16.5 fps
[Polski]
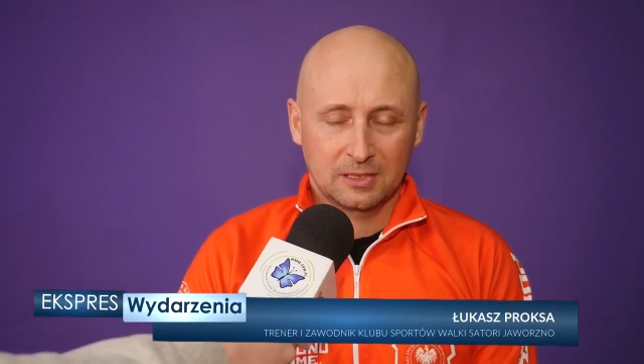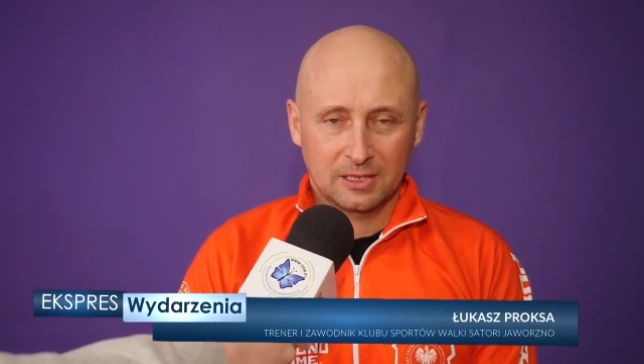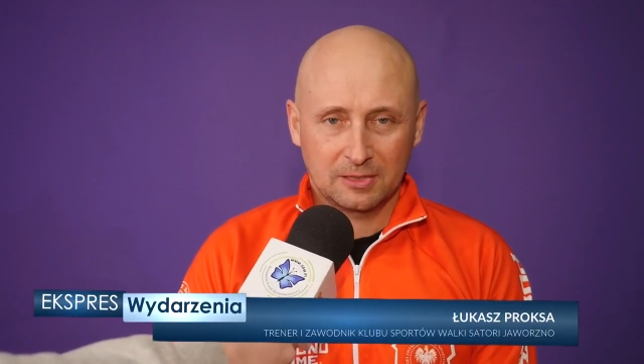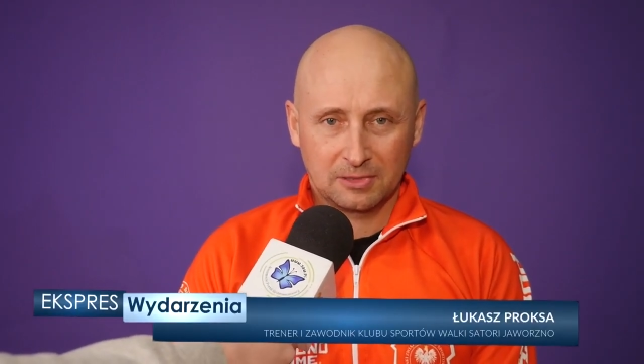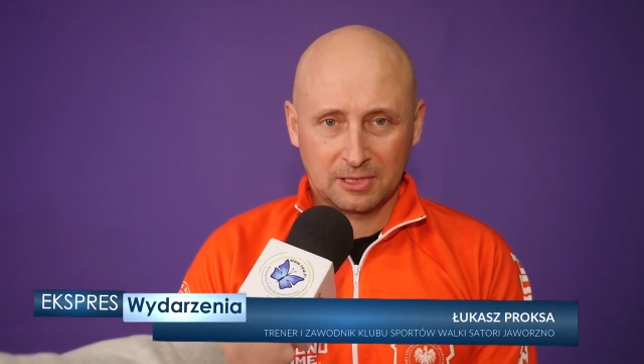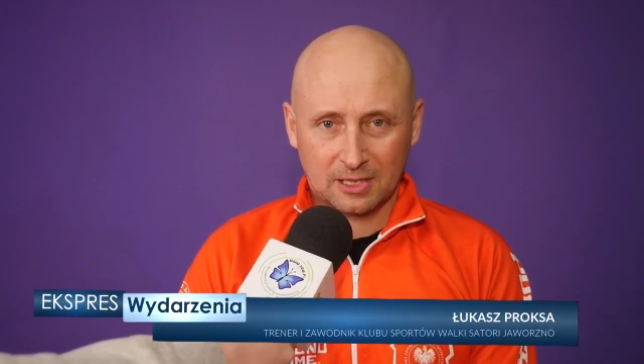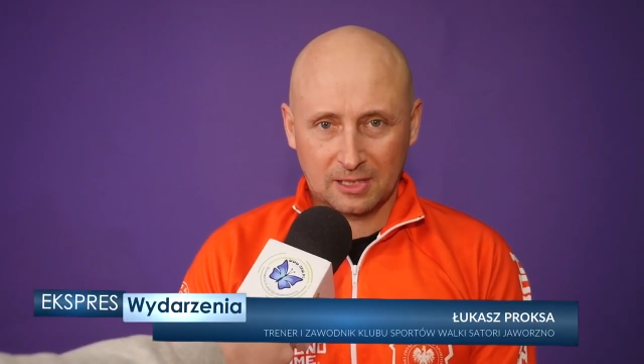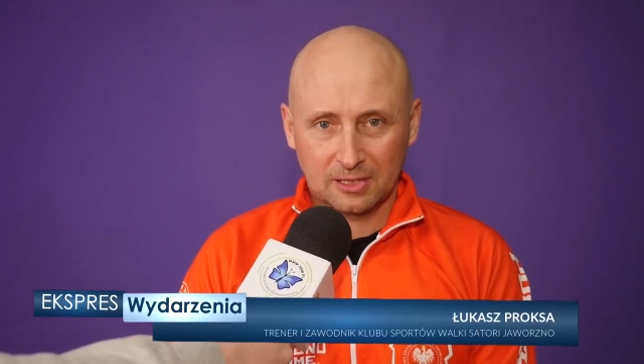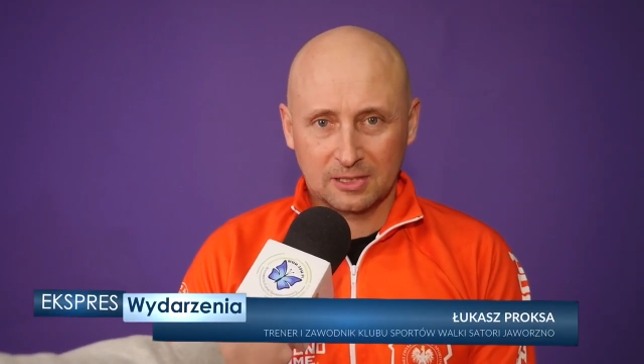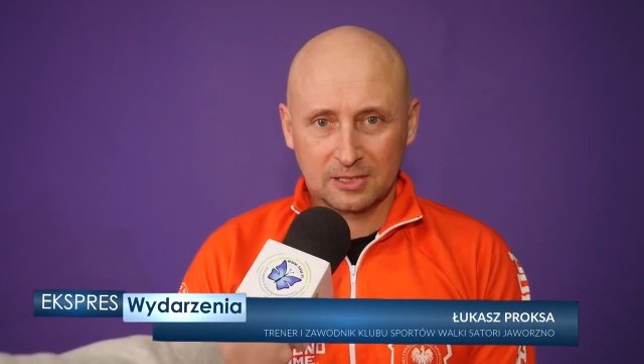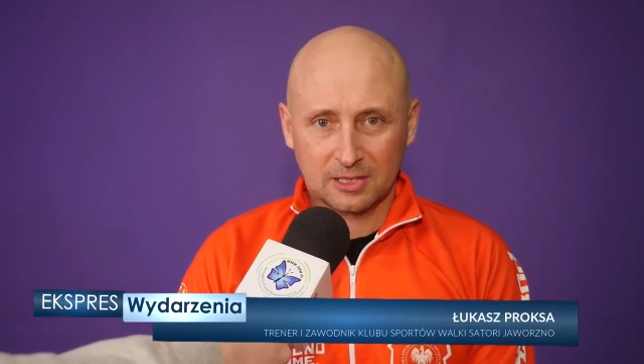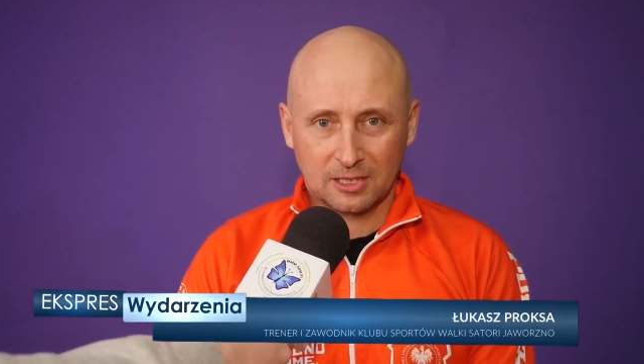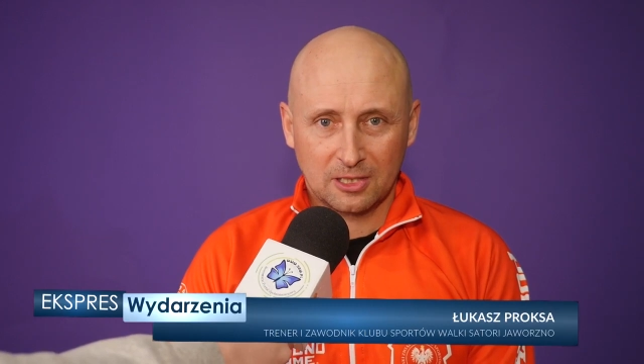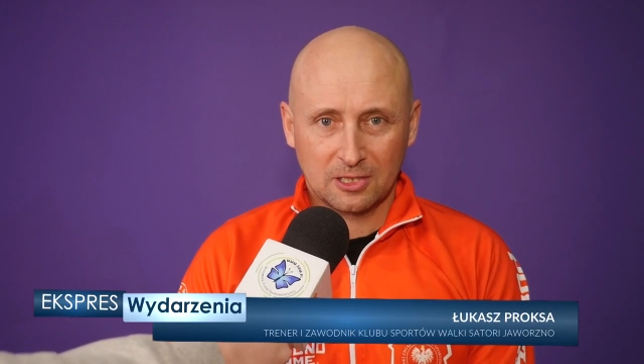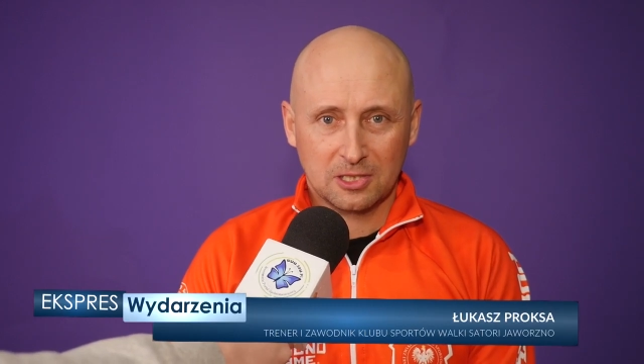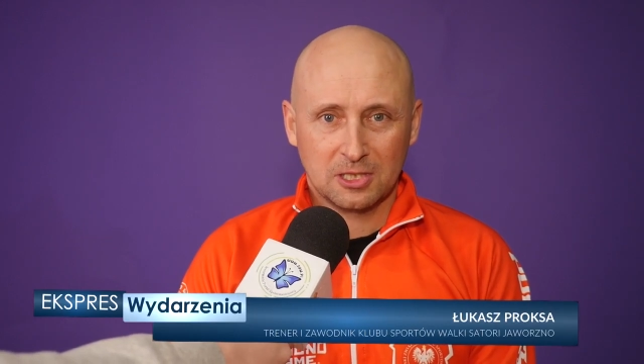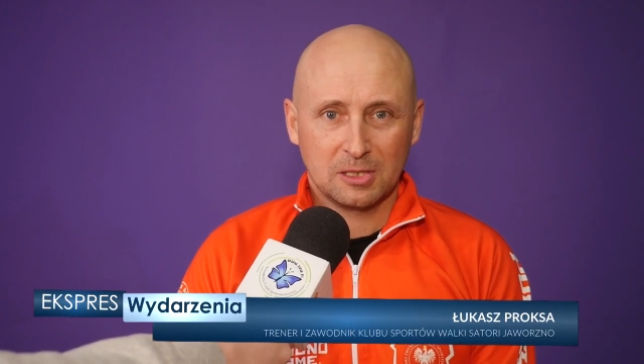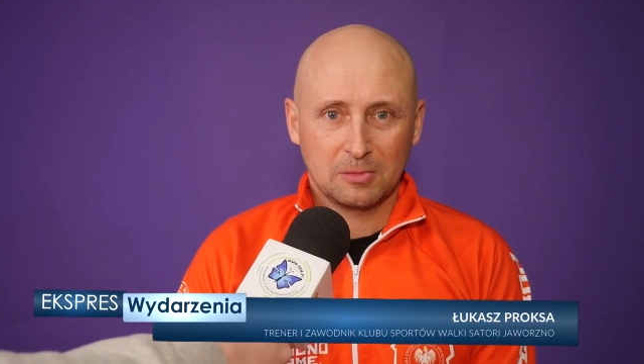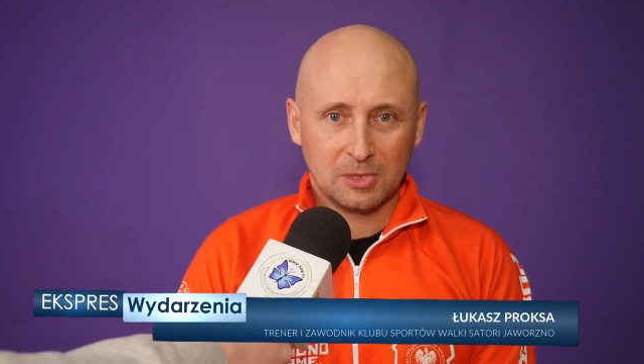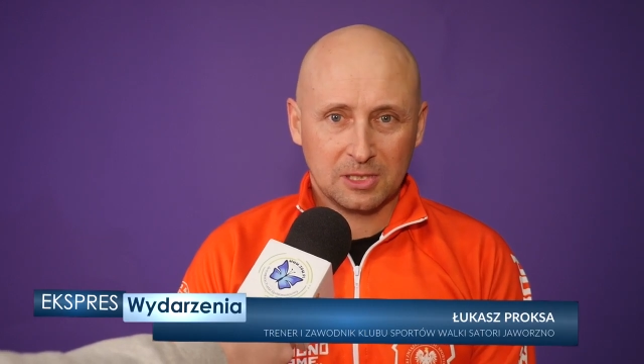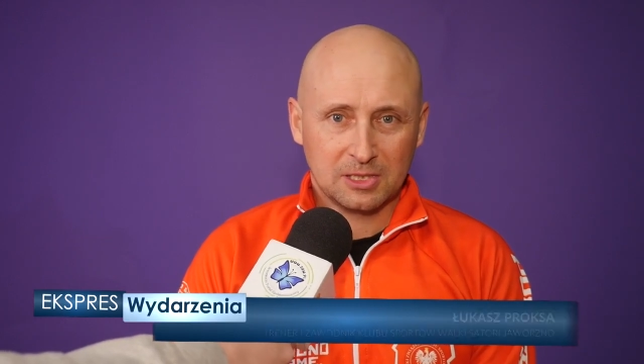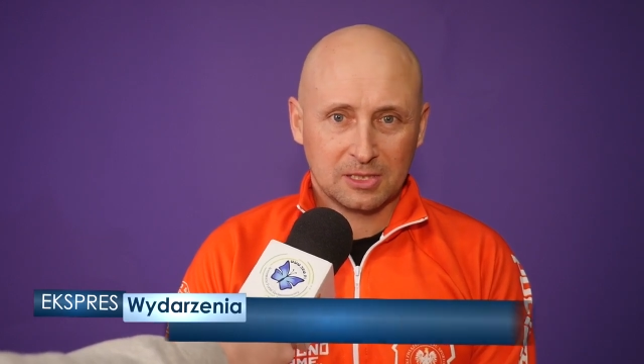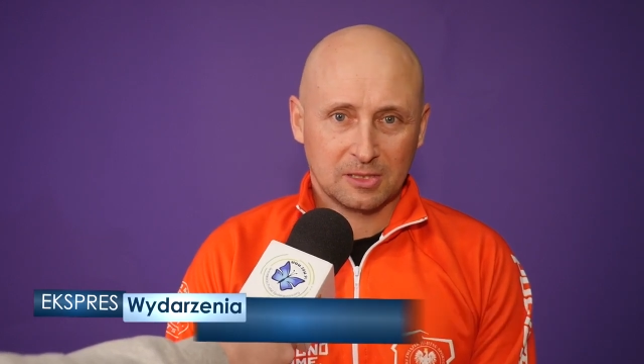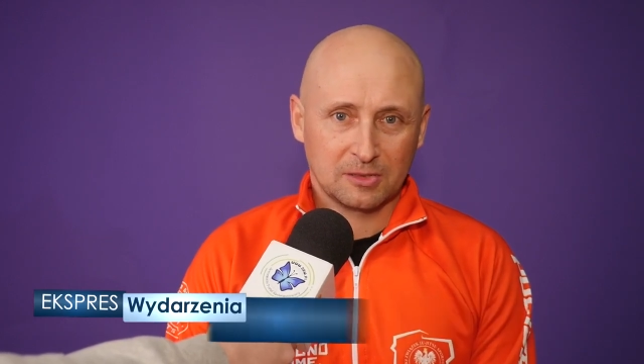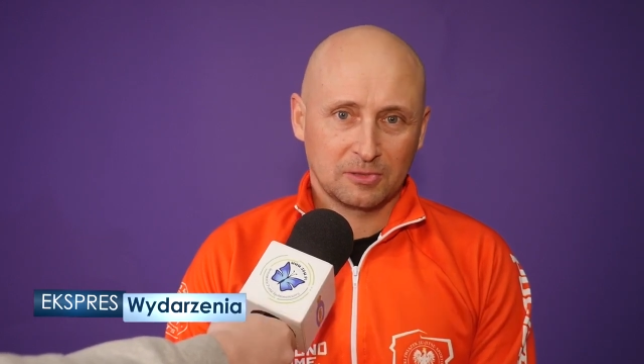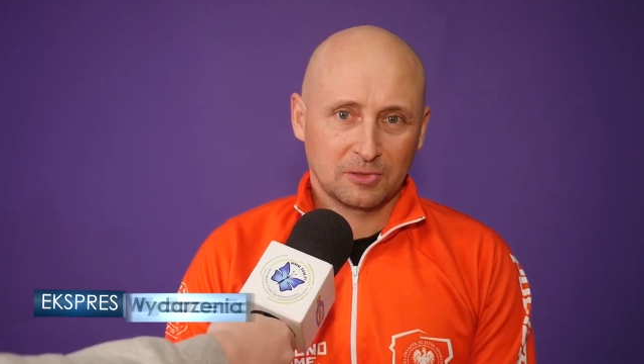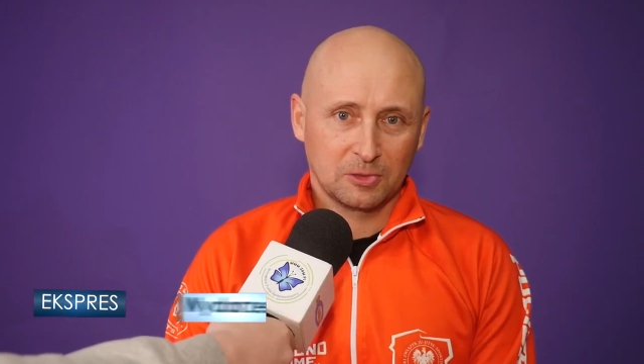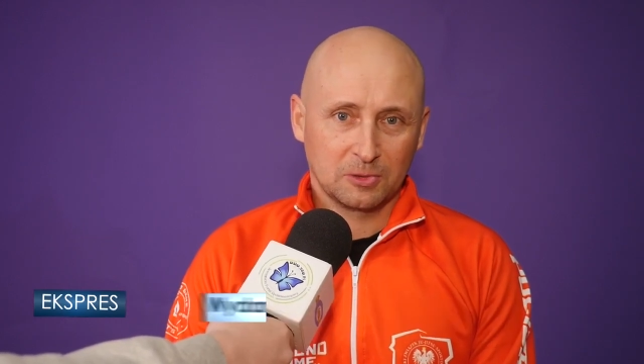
Dawid Kajdy zajęli trzecie miejsce